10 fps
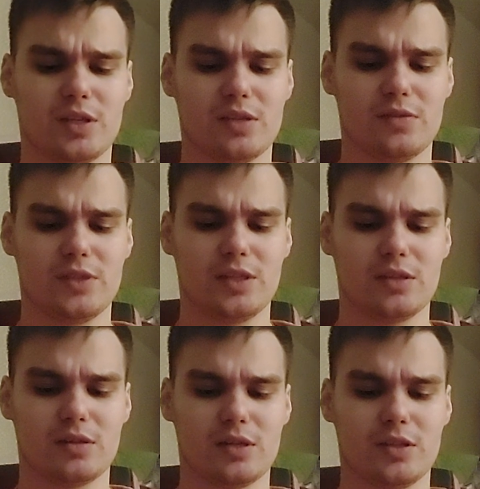
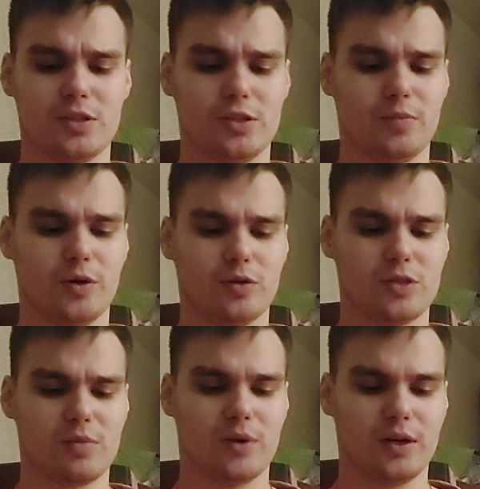разведения различных пород
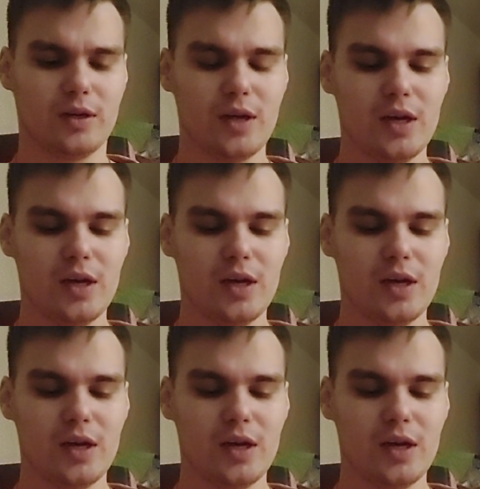собак,